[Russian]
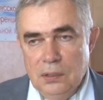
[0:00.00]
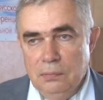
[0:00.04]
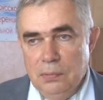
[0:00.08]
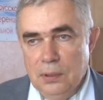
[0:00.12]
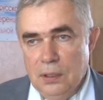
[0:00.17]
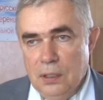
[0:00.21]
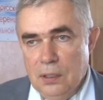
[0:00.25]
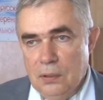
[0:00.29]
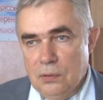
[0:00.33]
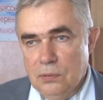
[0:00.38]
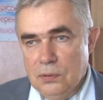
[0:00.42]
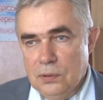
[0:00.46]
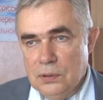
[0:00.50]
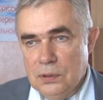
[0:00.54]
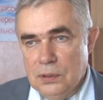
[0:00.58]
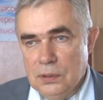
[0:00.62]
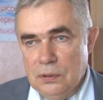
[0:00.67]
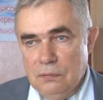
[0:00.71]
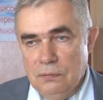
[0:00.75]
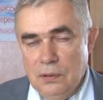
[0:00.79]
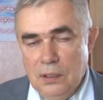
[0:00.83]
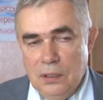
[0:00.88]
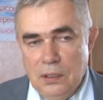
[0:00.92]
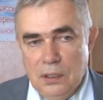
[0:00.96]
Белоруссии и
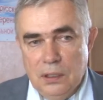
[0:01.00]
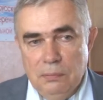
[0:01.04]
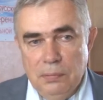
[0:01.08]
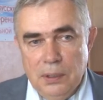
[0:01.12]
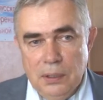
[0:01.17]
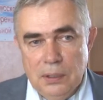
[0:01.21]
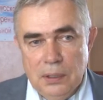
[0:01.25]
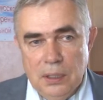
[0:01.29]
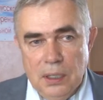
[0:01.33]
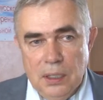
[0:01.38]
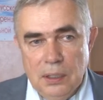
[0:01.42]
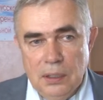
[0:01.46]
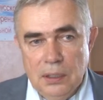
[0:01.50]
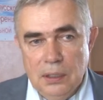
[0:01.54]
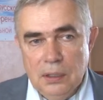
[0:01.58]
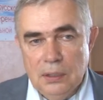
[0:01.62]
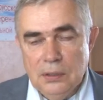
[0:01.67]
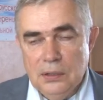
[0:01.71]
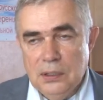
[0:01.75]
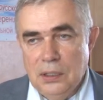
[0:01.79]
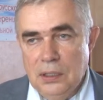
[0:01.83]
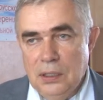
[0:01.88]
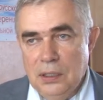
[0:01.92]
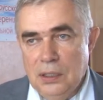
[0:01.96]
Великобритании
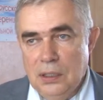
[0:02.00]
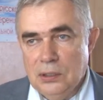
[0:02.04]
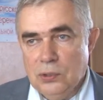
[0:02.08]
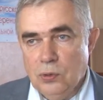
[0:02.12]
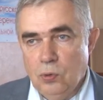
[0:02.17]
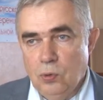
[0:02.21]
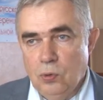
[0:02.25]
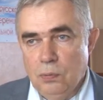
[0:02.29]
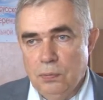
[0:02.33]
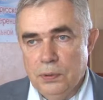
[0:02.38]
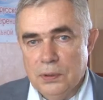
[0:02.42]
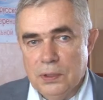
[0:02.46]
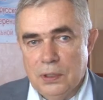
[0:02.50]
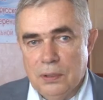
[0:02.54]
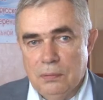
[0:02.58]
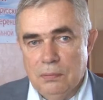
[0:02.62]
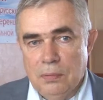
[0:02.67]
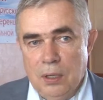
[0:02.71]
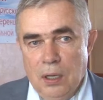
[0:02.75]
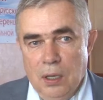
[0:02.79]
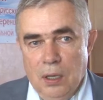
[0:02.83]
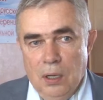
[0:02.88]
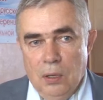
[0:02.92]
делились опытом